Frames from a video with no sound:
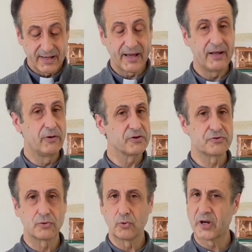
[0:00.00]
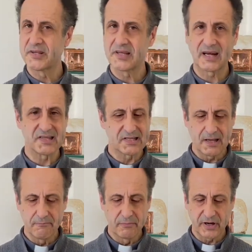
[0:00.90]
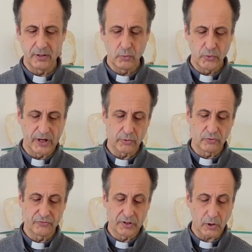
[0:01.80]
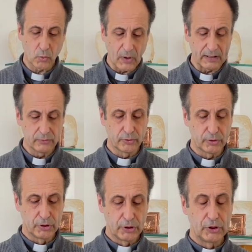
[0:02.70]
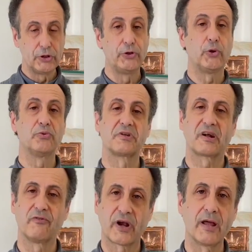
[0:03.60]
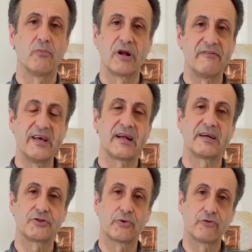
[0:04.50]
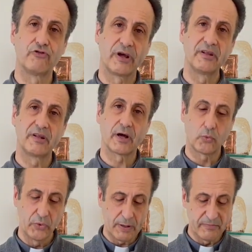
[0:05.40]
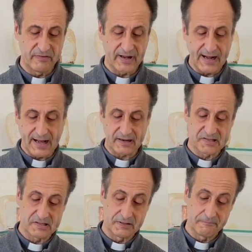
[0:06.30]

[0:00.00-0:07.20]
E il nostro cuore sarà sempre inquieto fino a quando non troveremo la vera sorgente a cui abbeverarsi.